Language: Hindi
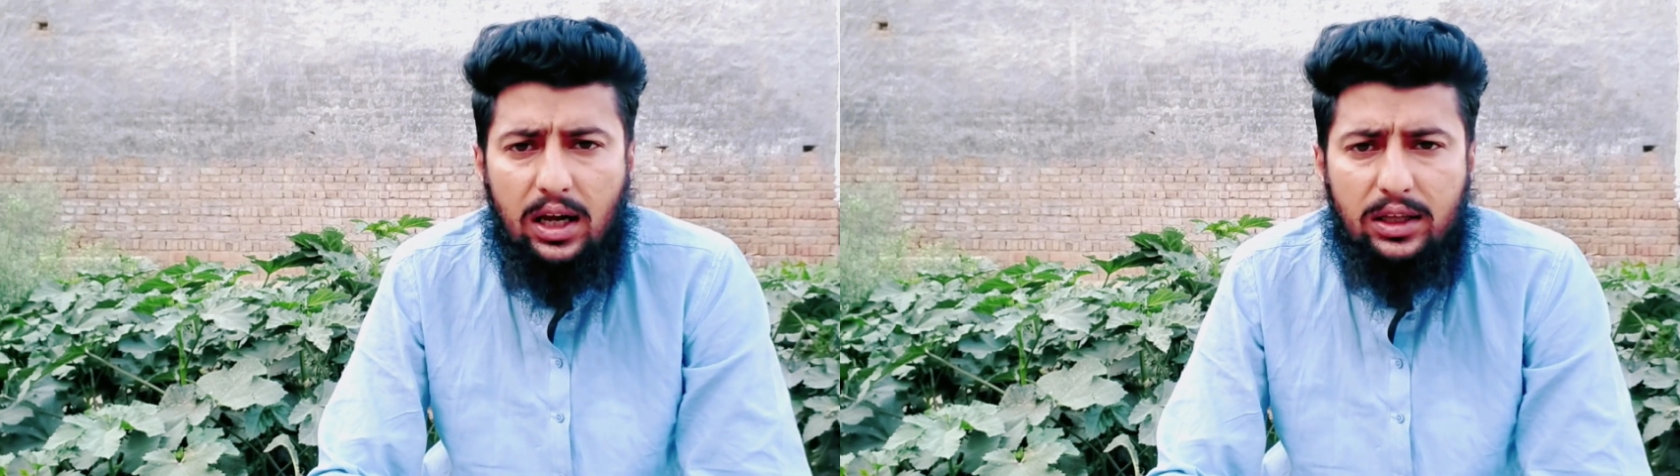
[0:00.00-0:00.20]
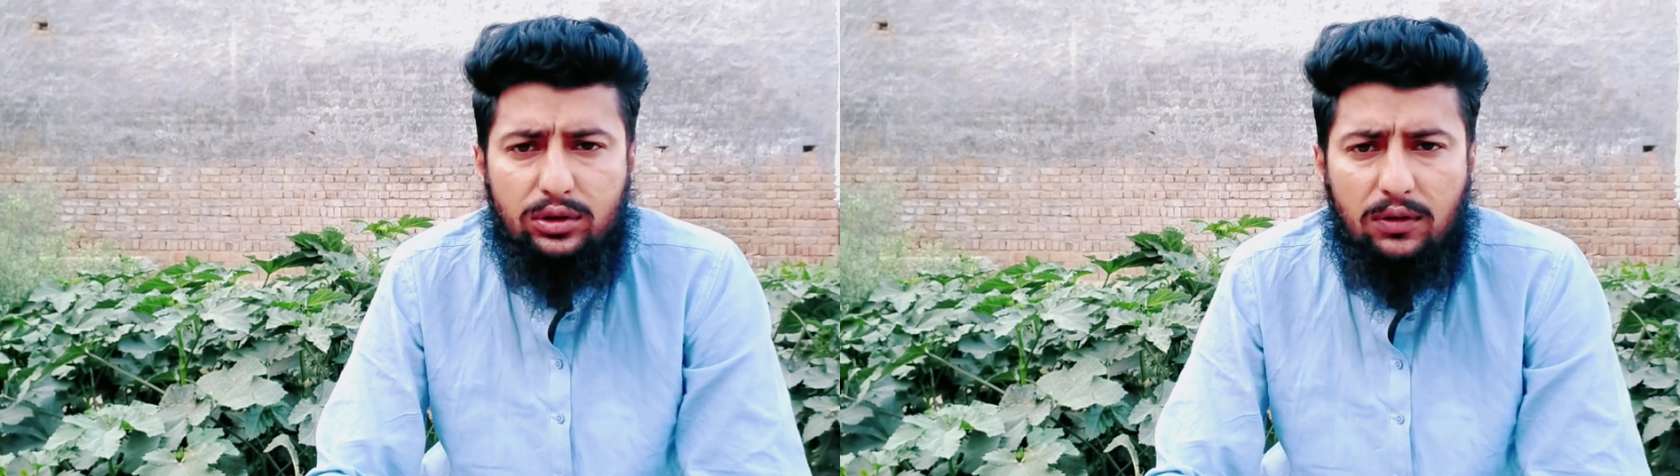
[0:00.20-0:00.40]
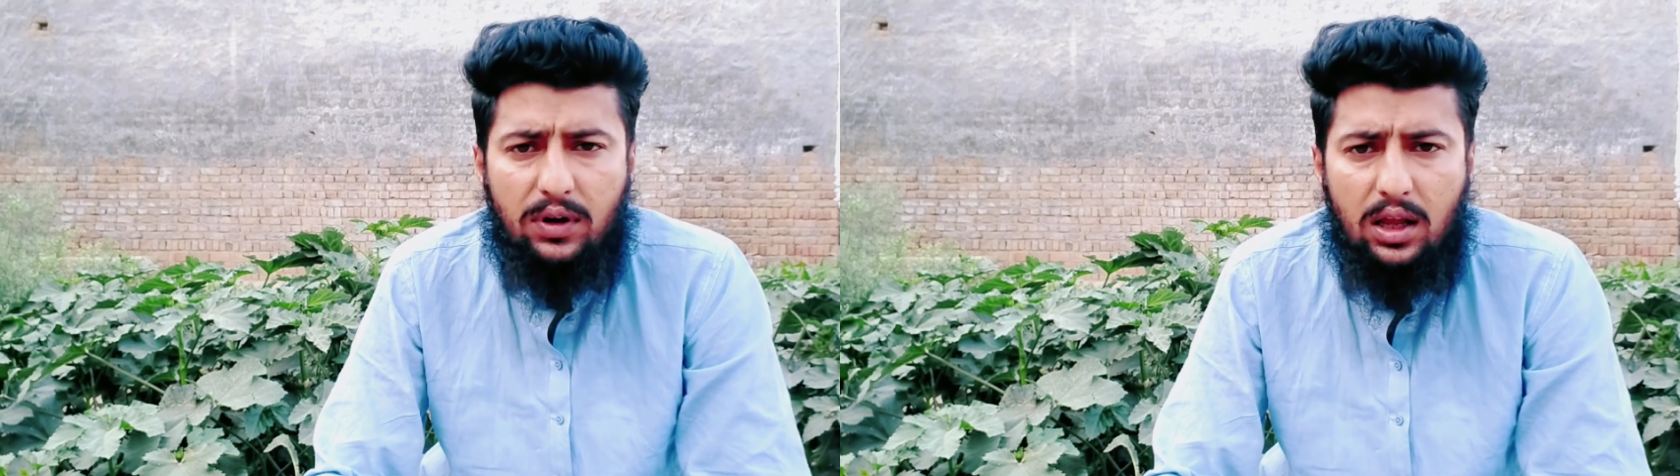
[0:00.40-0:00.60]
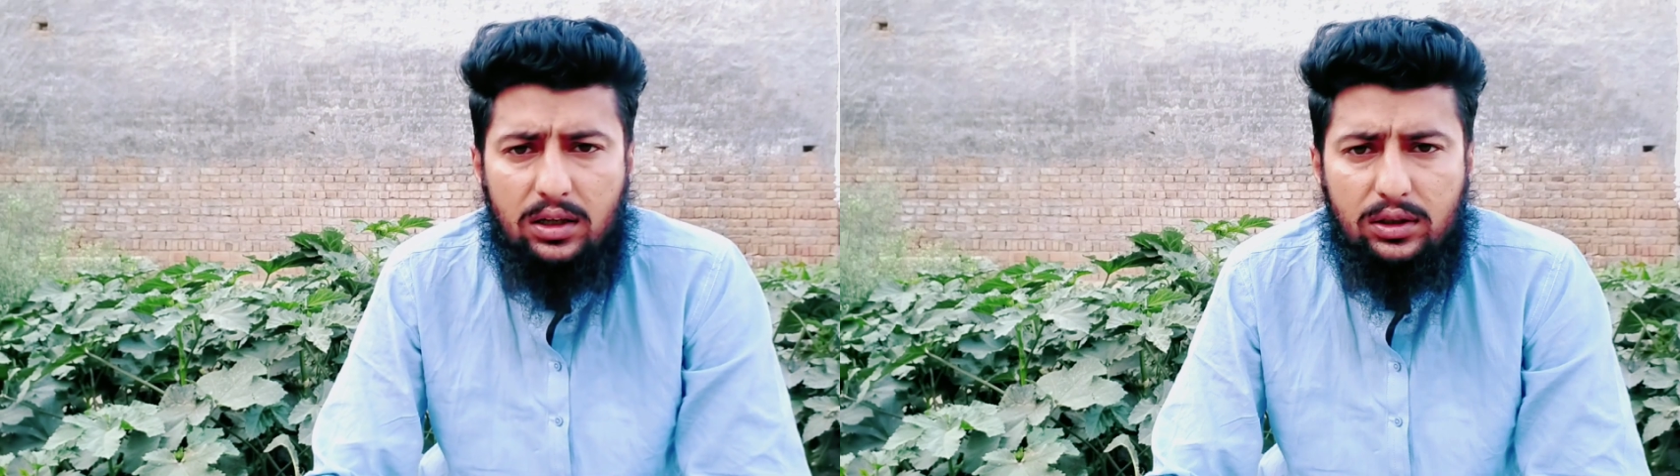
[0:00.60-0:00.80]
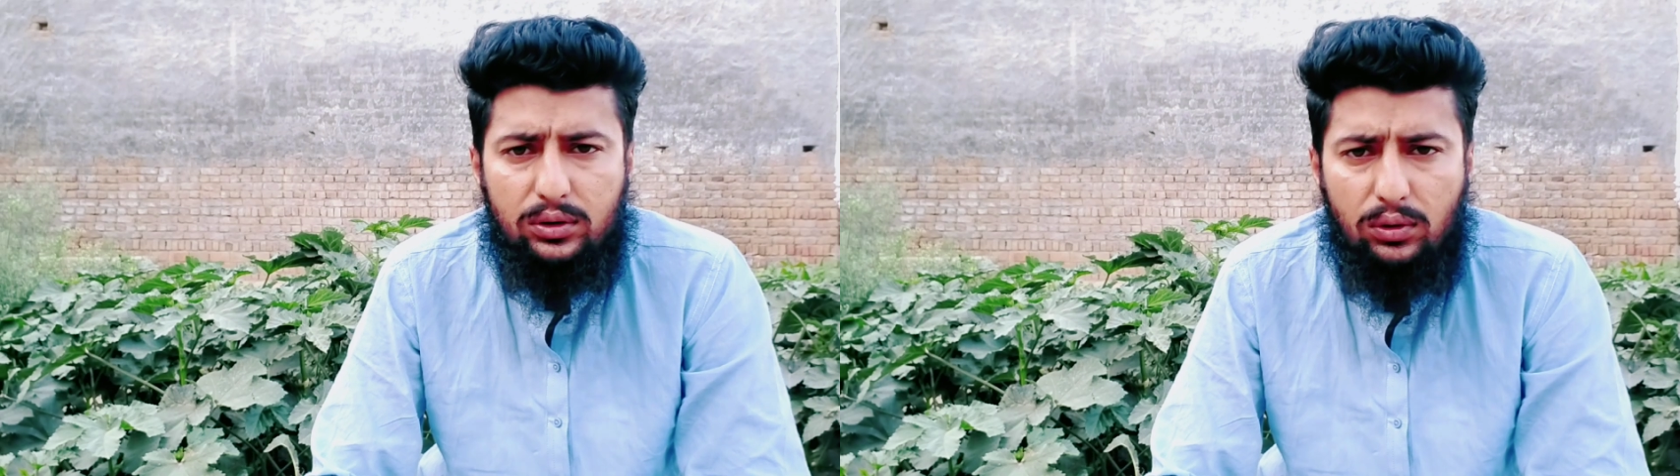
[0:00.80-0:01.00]

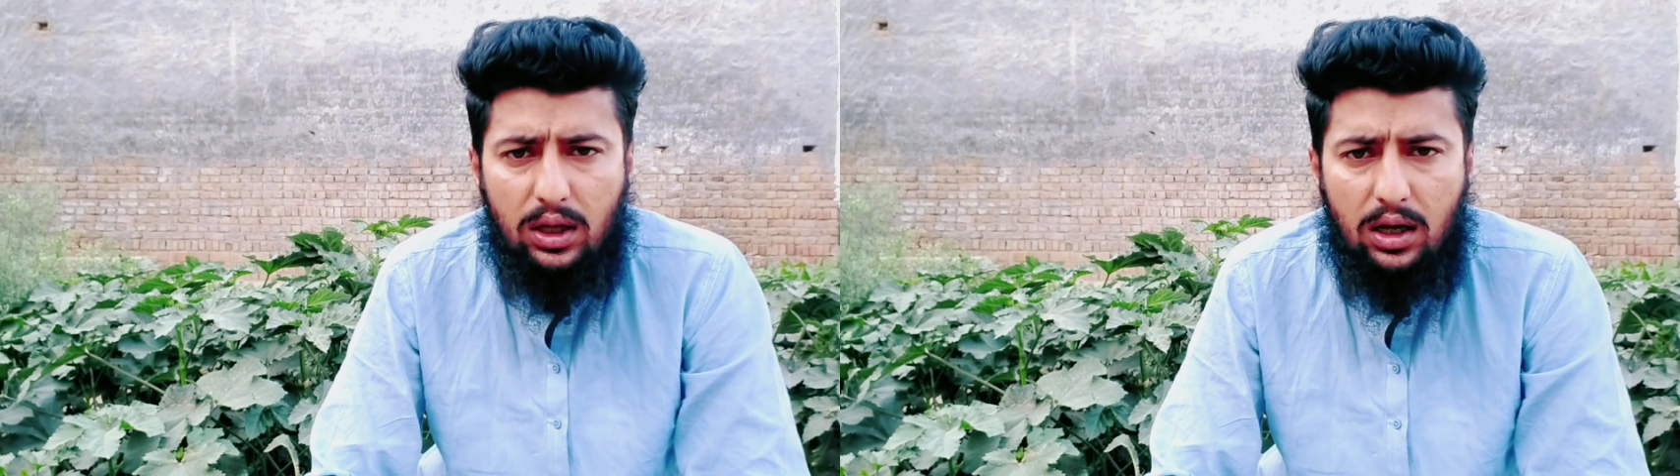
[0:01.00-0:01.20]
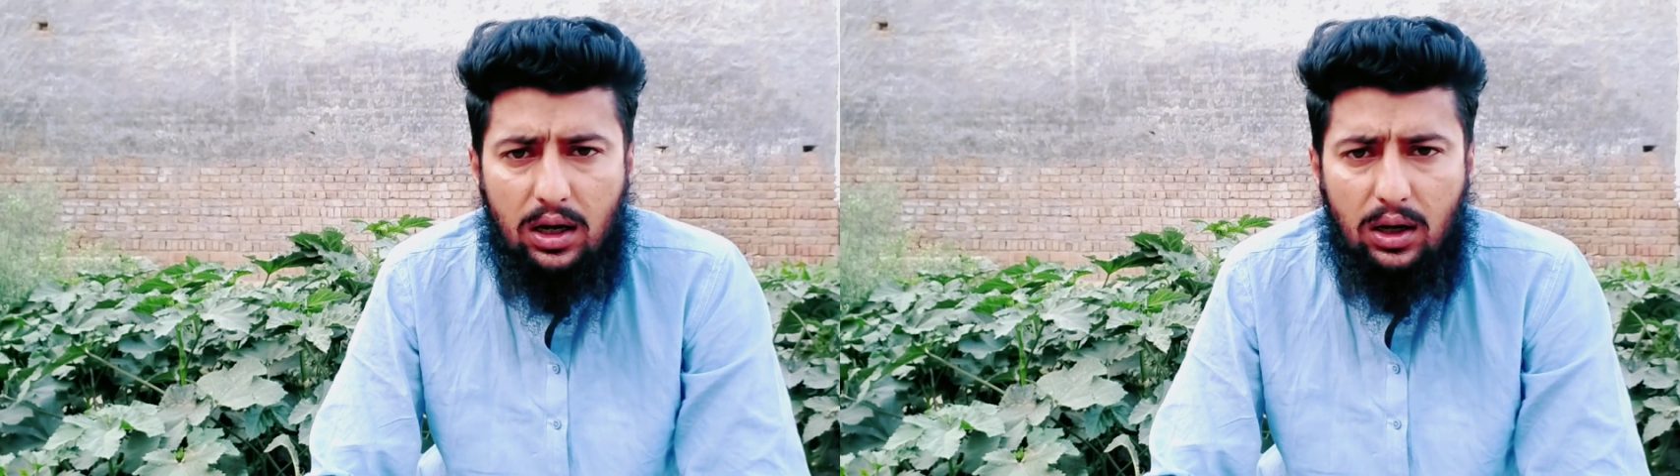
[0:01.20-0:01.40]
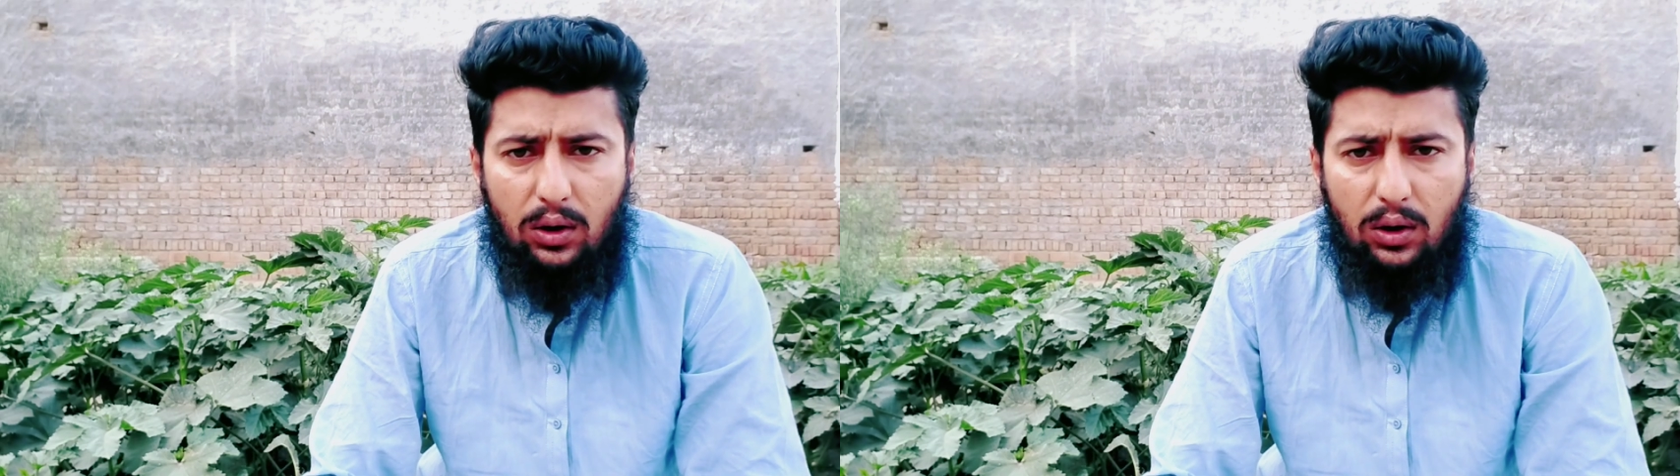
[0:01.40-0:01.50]
जुल्फ़ार अलीदुल्ला